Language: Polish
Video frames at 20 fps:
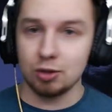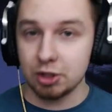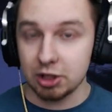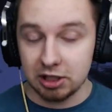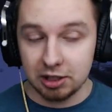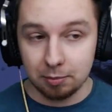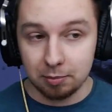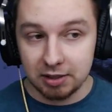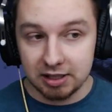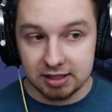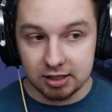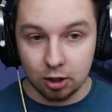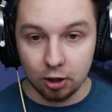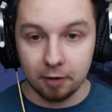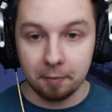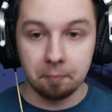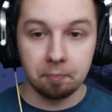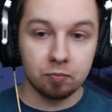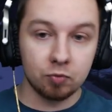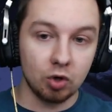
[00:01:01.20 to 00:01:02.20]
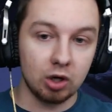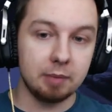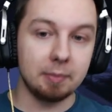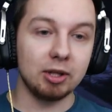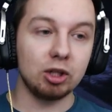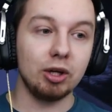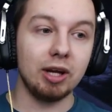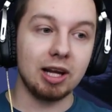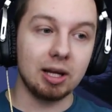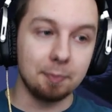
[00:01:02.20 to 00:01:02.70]
czyli blisko, no i
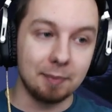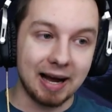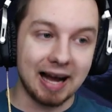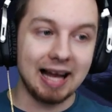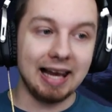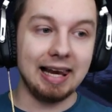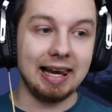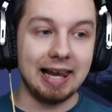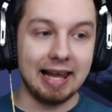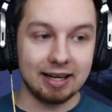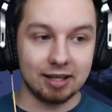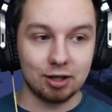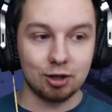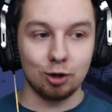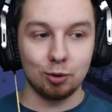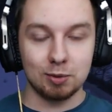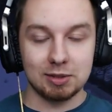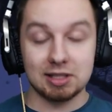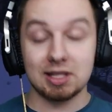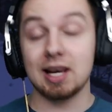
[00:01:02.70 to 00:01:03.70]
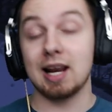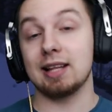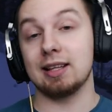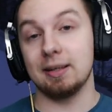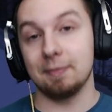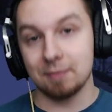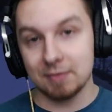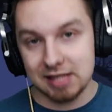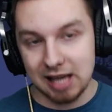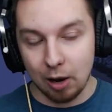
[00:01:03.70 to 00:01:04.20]
Manojek ma lekką stratę.
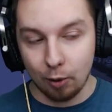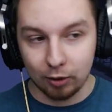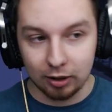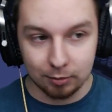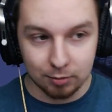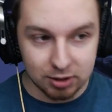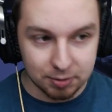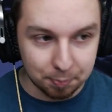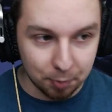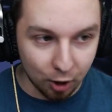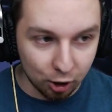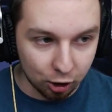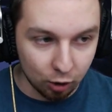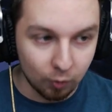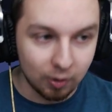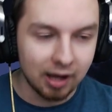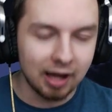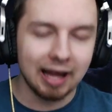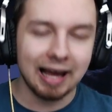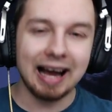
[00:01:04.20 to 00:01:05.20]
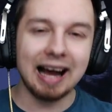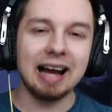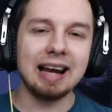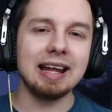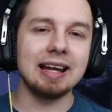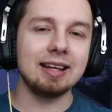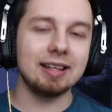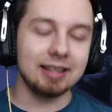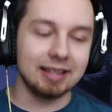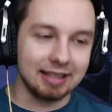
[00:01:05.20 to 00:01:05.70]
Całkiem sporą,
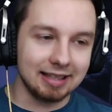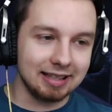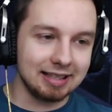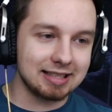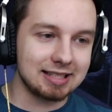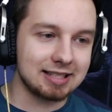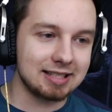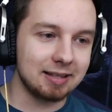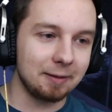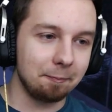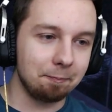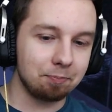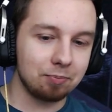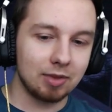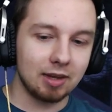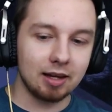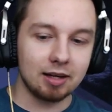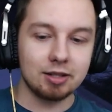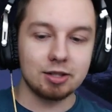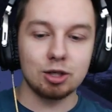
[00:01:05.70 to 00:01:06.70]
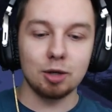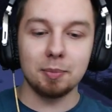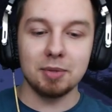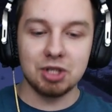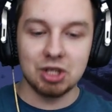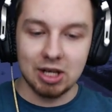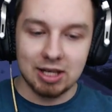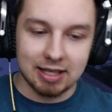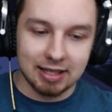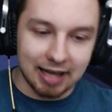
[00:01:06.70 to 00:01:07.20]
ale nic co by
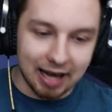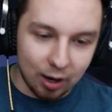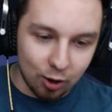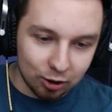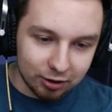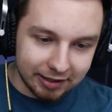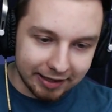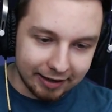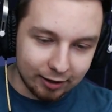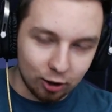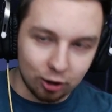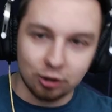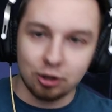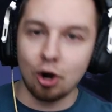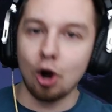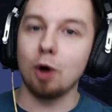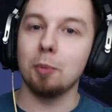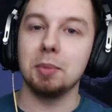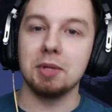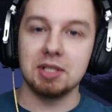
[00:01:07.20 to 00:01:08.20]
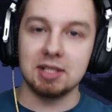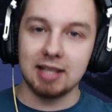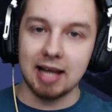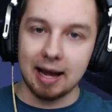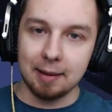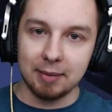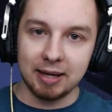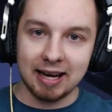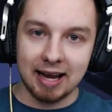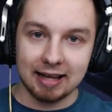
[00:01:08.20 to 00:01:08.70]
się nie dało tego odrobić.
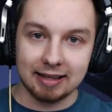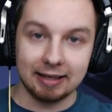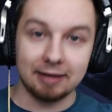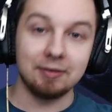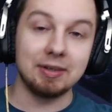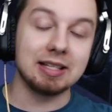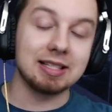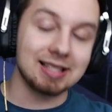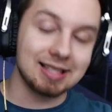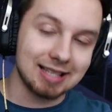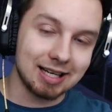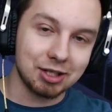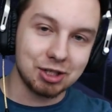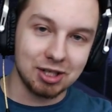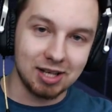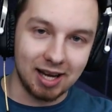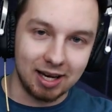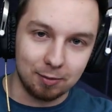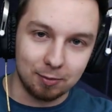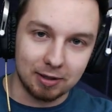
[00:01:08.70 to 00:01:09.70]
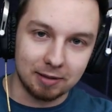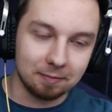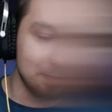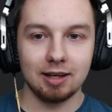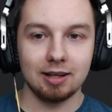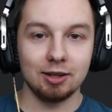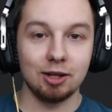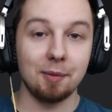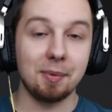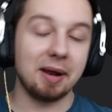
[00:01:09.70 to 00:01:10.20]
Damy radę, więc zaczynajmy.
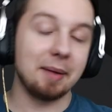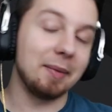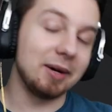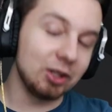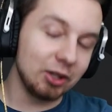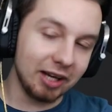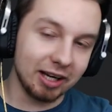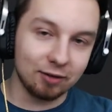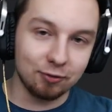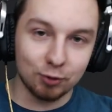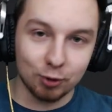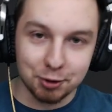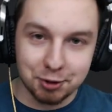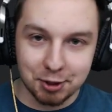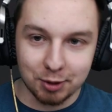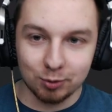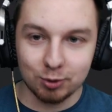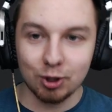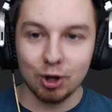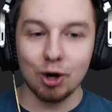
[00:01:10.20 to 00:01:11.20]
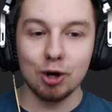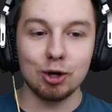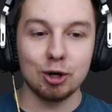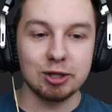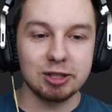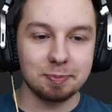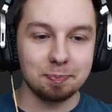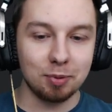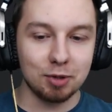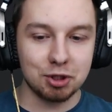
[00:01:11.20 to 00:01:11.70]
Dobra, Manojek wrócił do
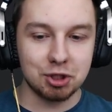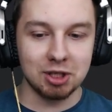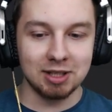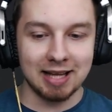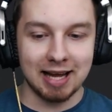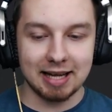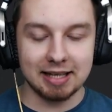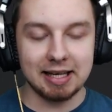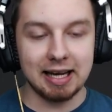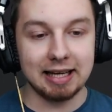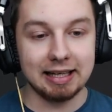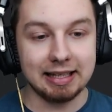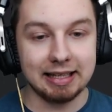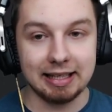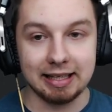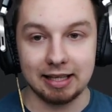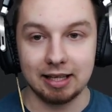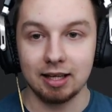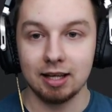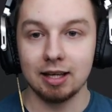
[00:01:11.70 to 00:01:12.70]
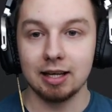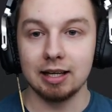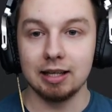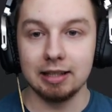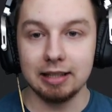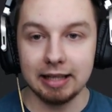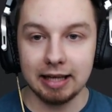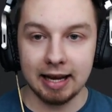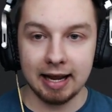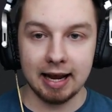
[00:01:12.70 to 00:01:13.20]
rozpoczynania i
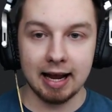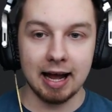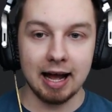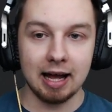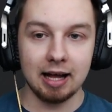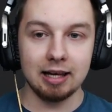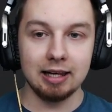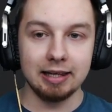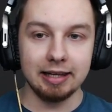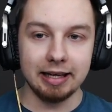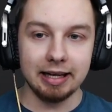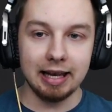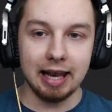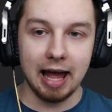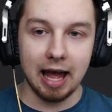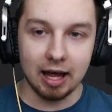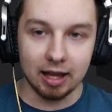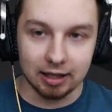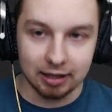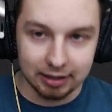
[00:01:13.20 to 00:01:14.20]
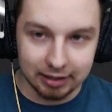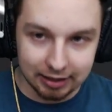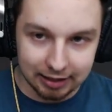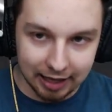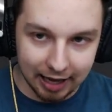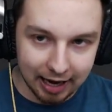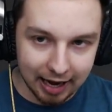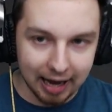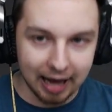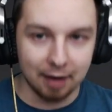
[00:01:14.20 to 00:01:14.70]
Lileha Lille,
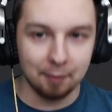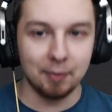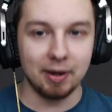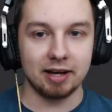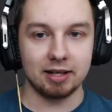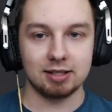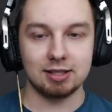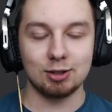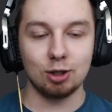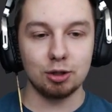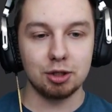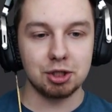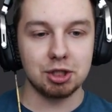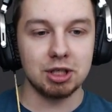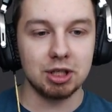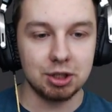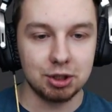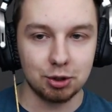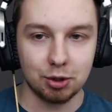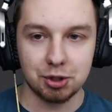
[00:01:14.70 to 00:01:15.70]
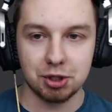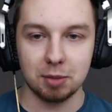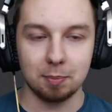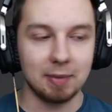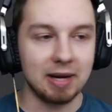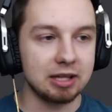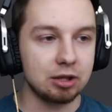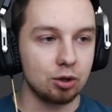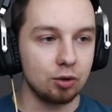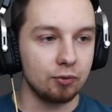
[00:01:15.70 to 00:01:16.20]
Lillehammer 138
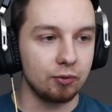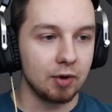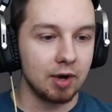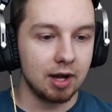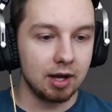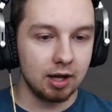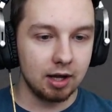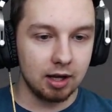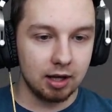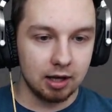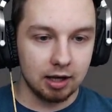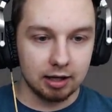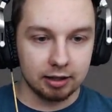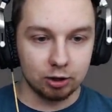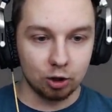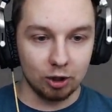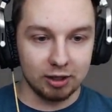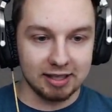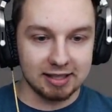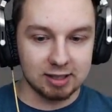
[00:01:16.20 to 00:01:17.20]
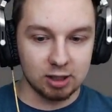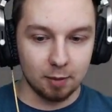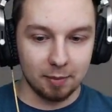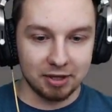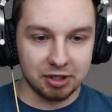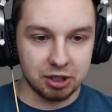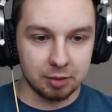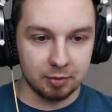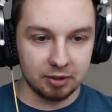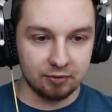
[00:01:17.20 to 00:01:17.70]
metrów. No i
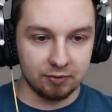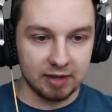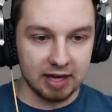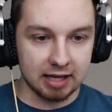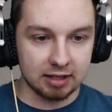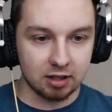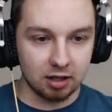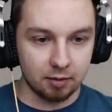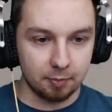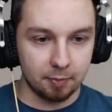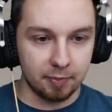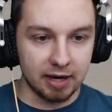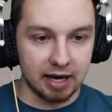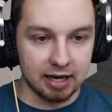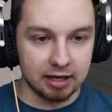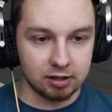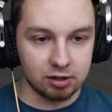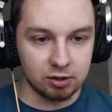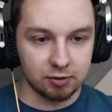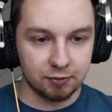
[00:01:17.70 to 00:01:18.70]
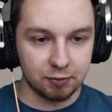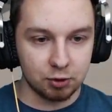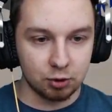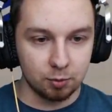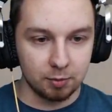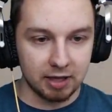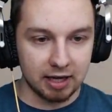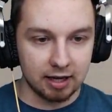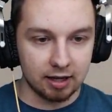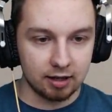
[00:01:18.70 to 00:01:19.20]
zobaczymy. Wiatr bardzo w
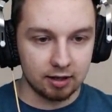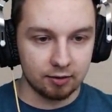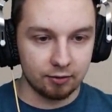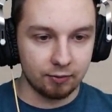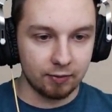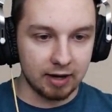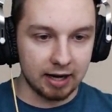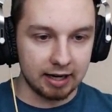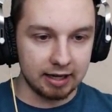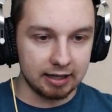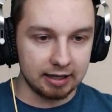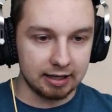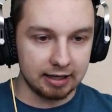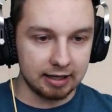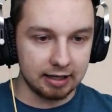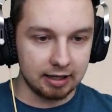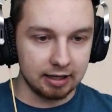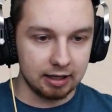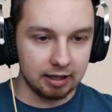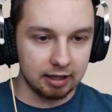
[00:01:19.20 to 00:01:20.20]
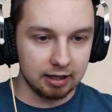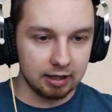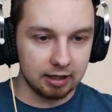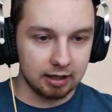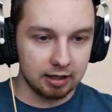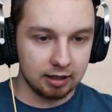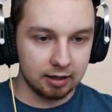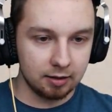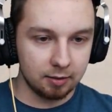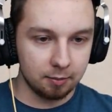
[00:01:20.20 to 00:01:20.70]
sumie fajny.
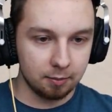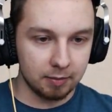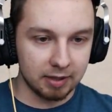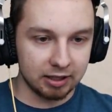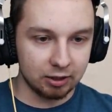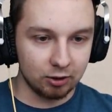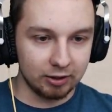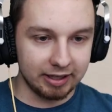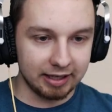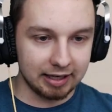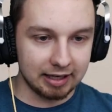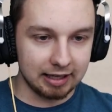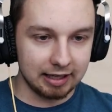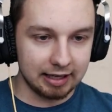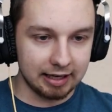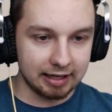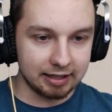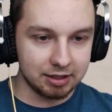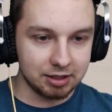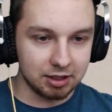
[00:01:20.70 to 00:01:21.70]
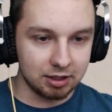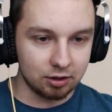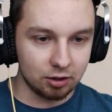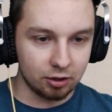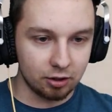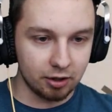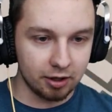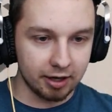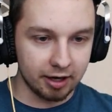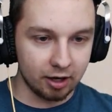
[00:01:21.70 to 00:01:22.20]
Manojek leci,
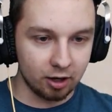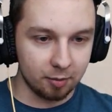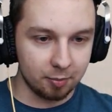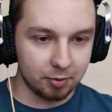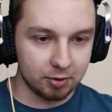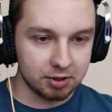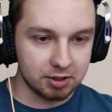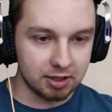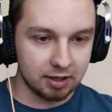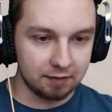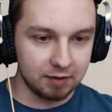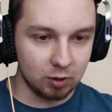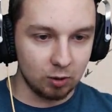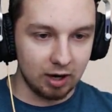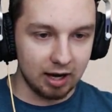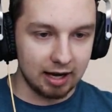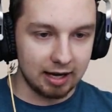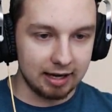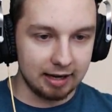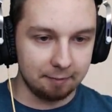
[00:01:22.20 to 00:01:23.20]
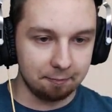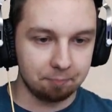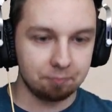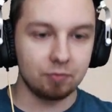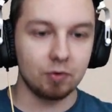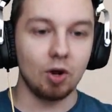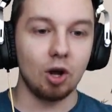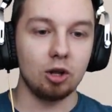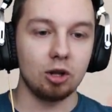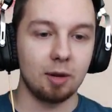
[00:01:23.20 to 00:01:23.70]
trochę go postawiło, ale
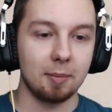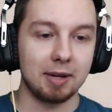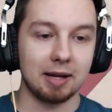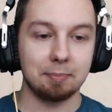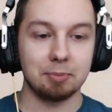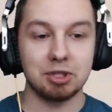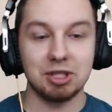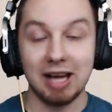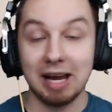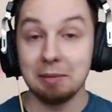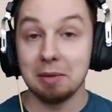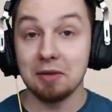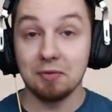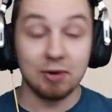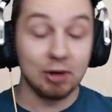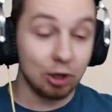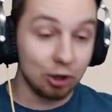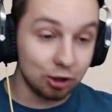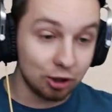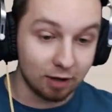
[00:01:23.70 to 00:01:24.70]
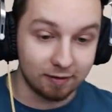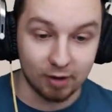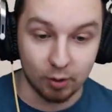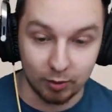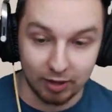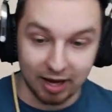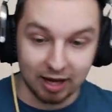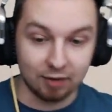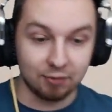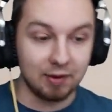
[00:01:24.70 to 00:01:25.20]
no dobra, przynajmniej wylądował.
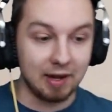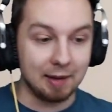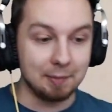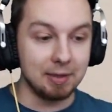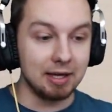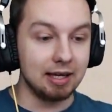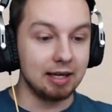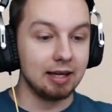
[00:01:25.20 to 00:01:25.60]
Jak wiemy,